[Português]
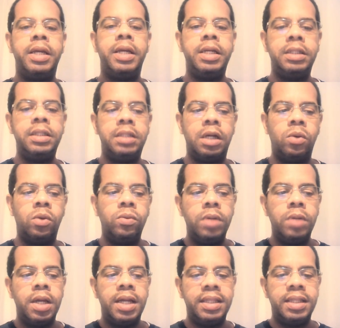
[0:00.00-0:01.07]

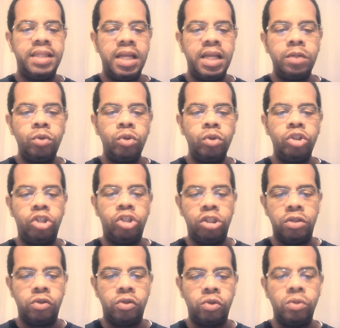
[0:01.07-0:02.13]
Então, dentro
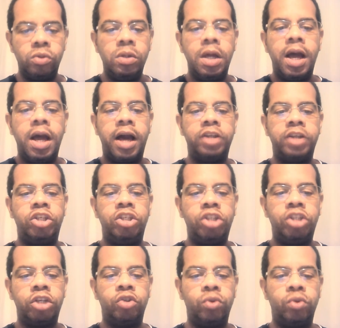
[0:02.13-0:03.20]
disso, a
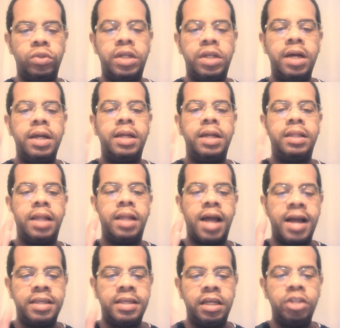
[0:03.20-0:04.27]
gente ajuda
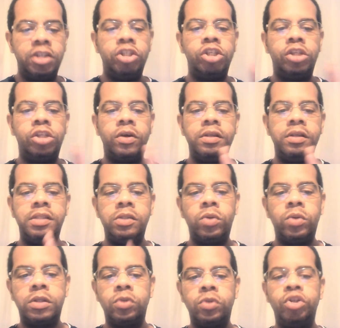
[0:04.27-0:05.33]
aqueles que estão em
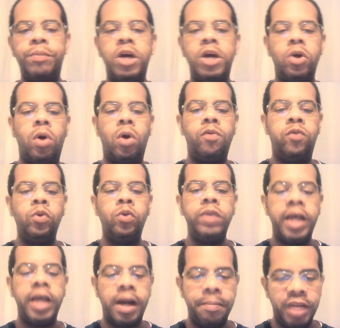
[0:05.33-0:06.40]
situação de maior
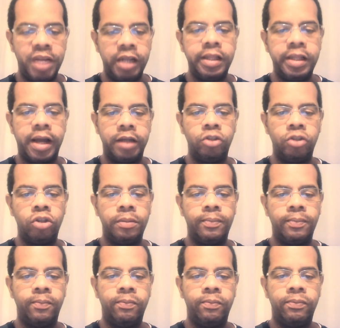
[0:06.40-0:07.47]
vulnerabilidade.
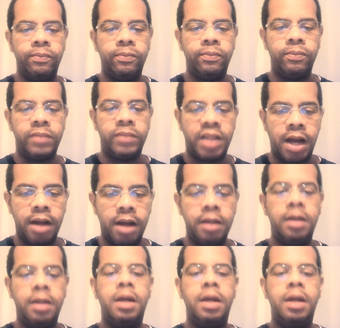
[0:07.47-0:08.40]
Tá?